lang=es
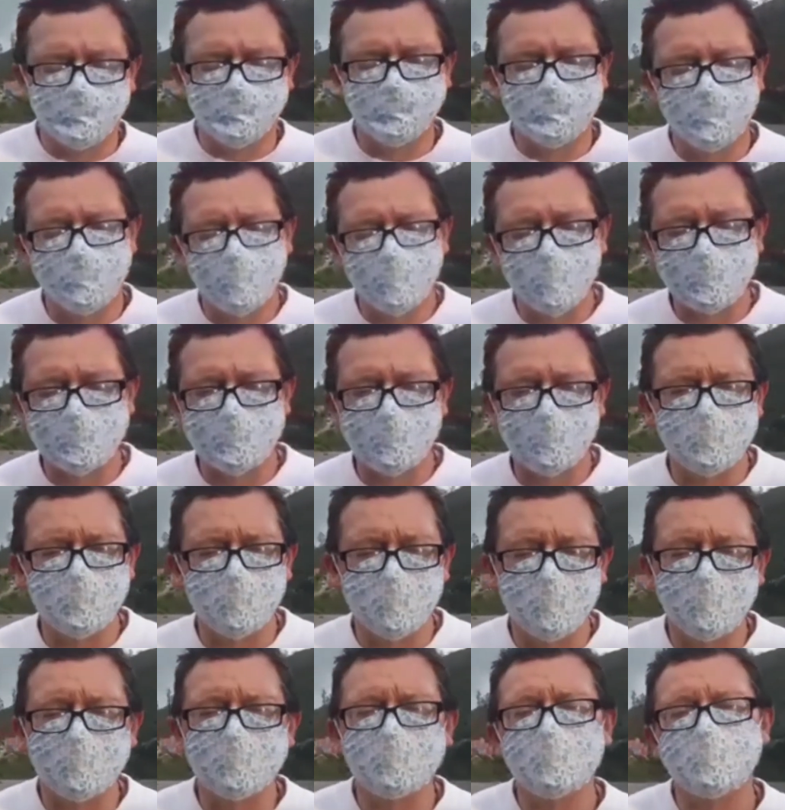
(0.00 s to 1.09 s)
pasaje
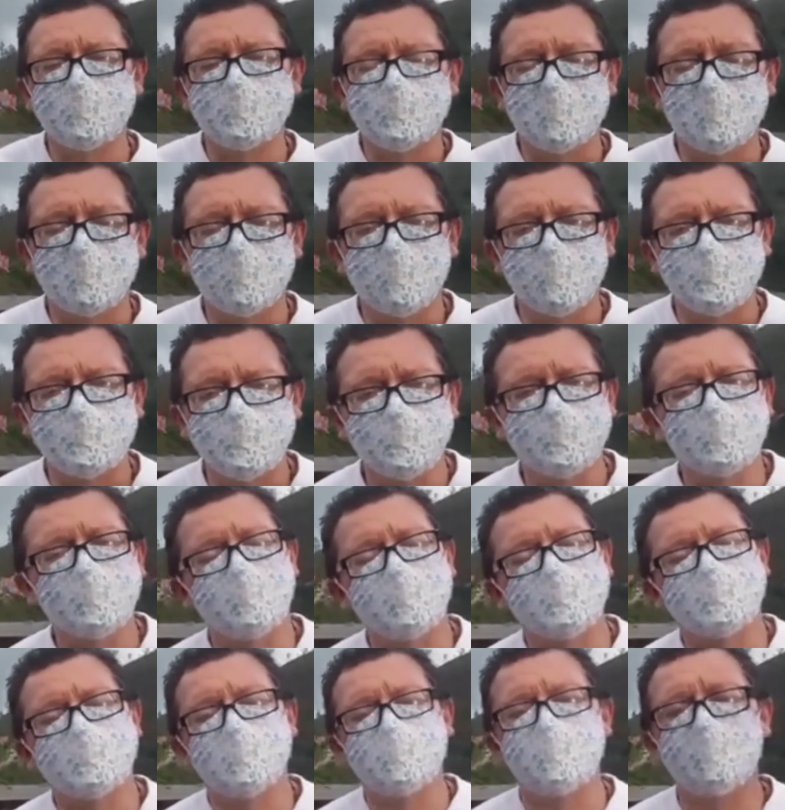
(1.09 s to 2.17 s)
Yolanda, pasaje Pachito,
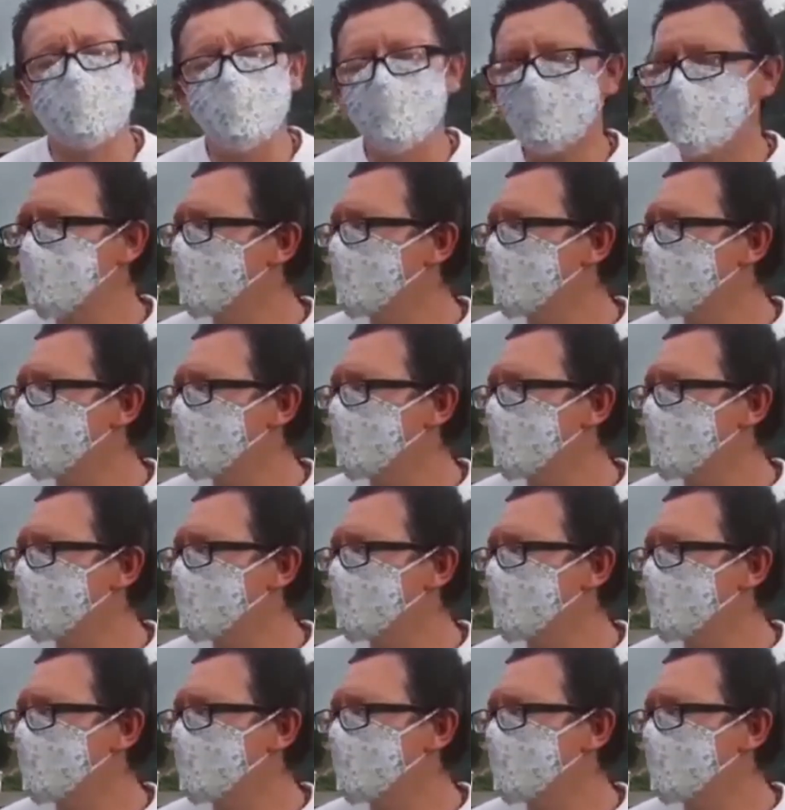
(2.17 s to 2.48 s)
pasaje Los Niños,